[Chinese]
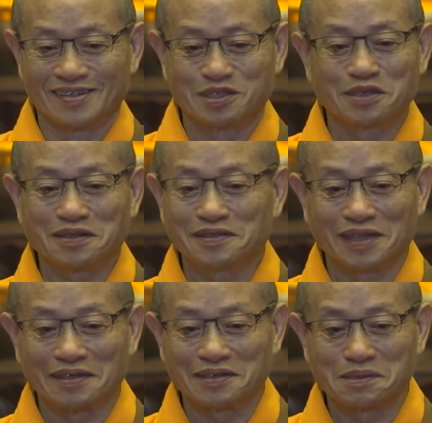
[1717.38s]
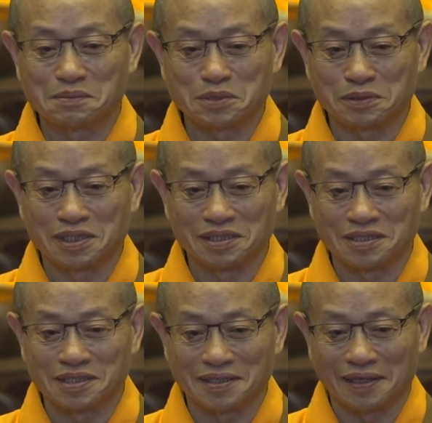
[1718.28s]
真的点是没有体
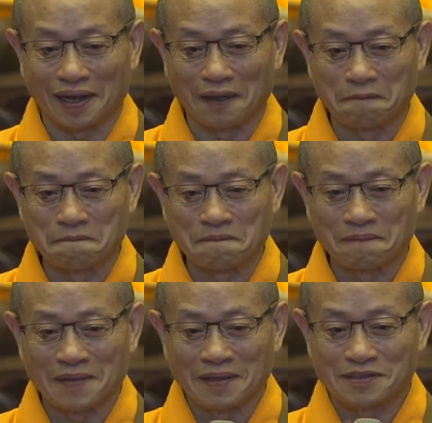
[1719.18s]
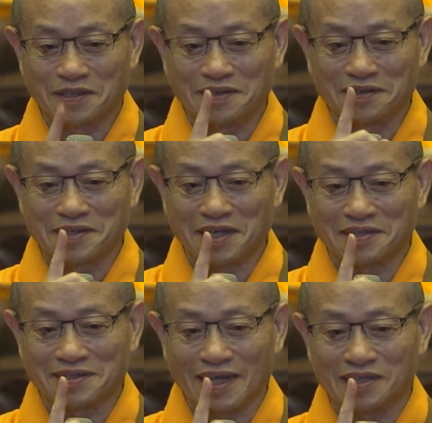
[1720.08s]
积的，真正
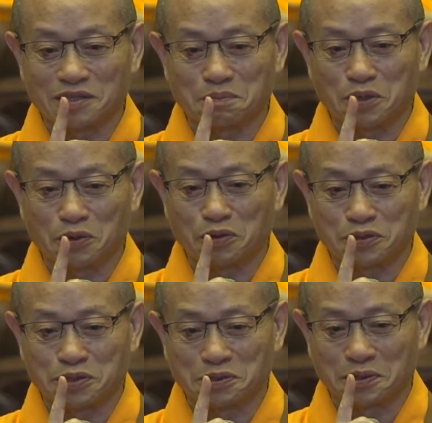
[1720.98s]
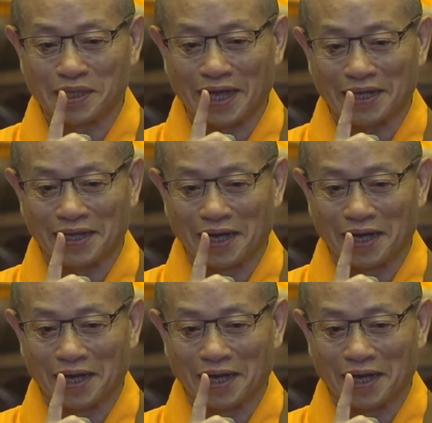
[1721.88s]
现在是没有过去未来的。